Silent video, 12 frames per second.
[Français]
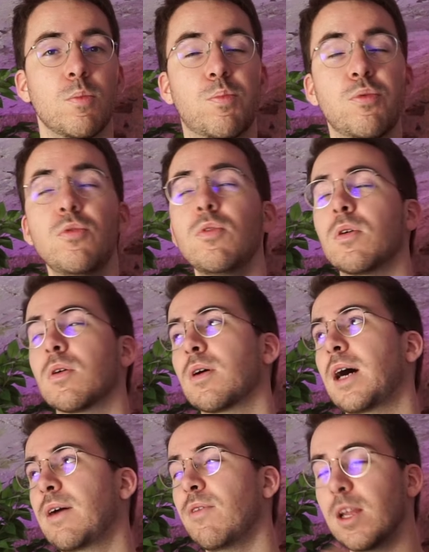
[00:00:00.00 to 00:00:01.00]
pour
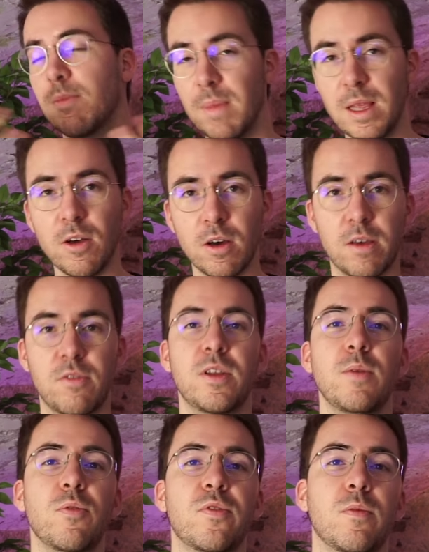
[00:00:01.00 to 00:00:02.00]
avoir les meilleurs
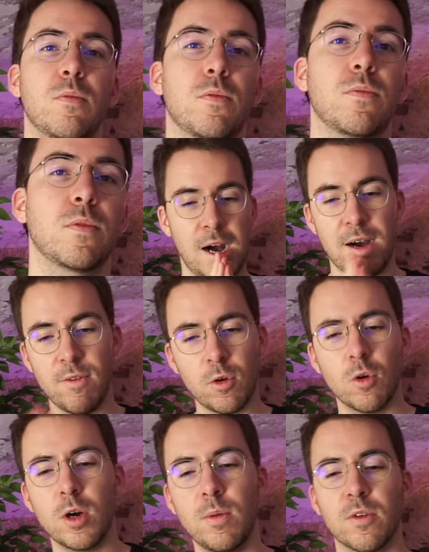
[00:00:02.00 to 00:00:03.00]
résultats possibles. Avant
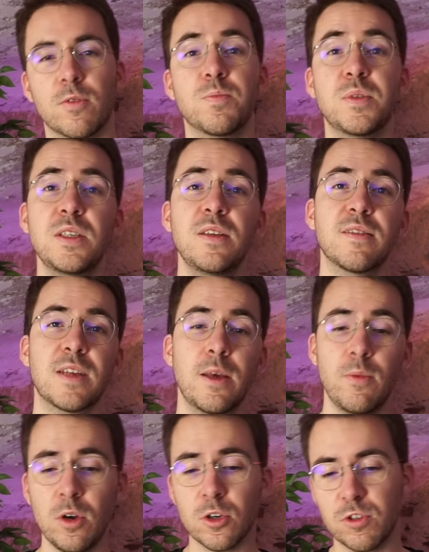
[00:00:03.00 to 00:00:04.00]
qu'on commence, petit
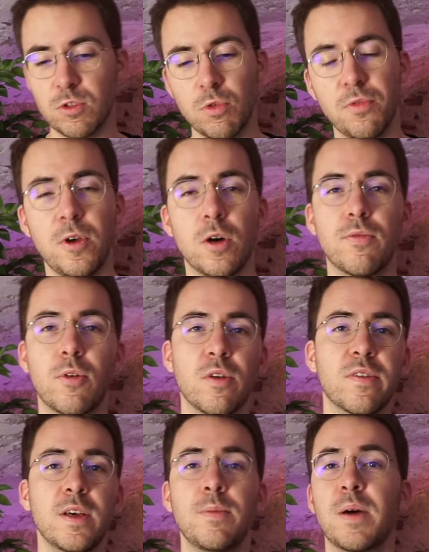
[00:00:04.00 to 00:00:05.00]
disclaimer, je vais tout faire en
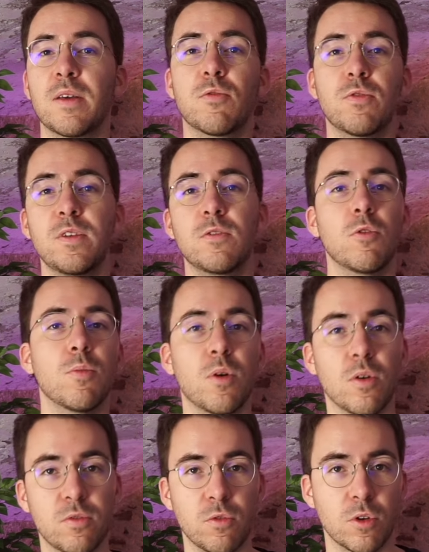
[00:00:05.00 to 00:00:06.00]
français par souci de
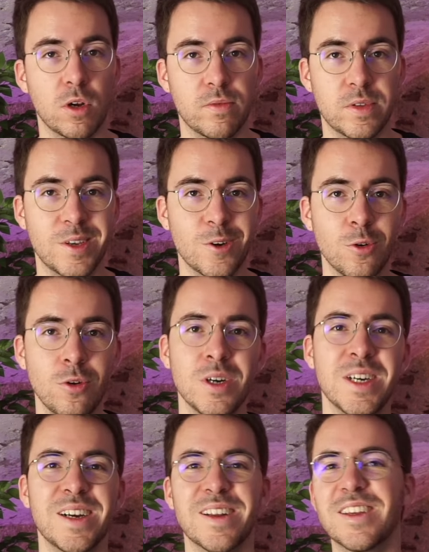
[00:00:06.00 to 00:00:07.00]
compréhension dans la vidéo.
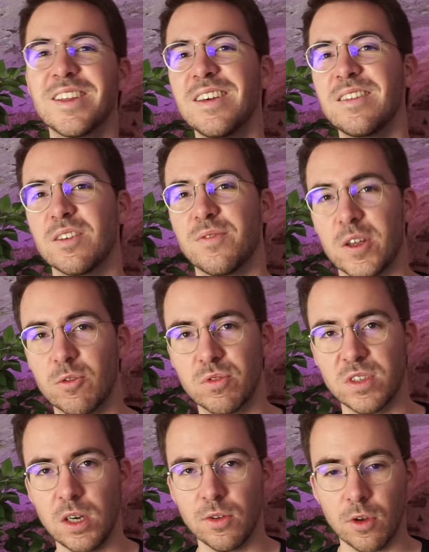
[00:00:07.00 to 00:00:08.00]
L'idée, c'est de faire tout
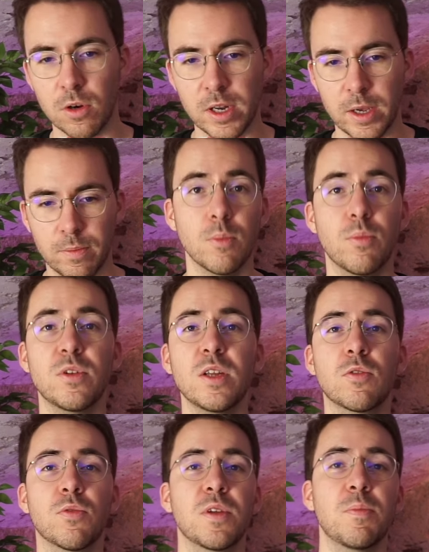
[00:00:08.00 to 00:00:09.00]
ça en anglais.
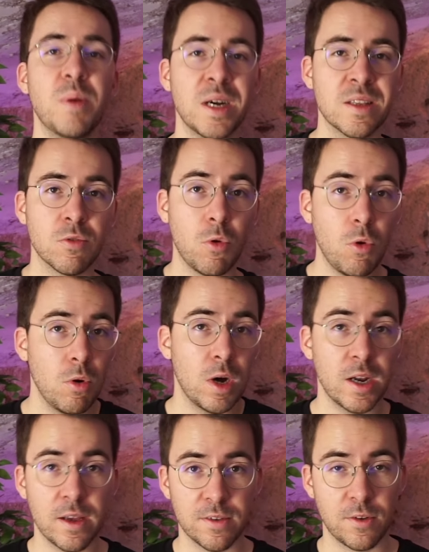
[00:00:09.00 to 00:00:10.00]
Peut-être que vous n'êtes pas trop
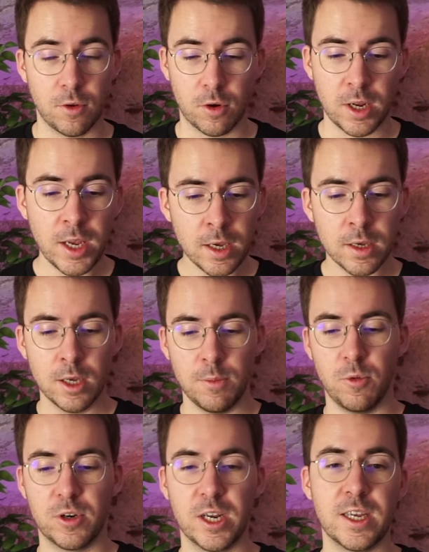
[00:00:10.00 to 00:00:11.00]
à l'aise en anglais,
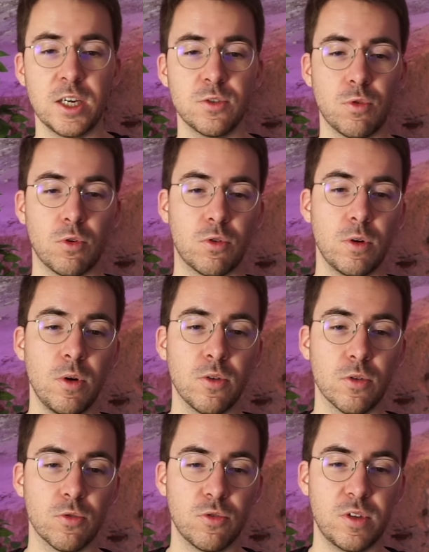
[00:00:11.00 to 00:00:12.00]
mais auquel cas, je vous
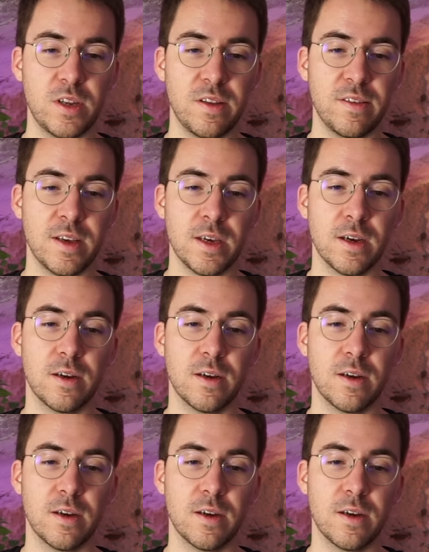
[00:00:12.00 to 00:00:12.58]
recommande d'utiliser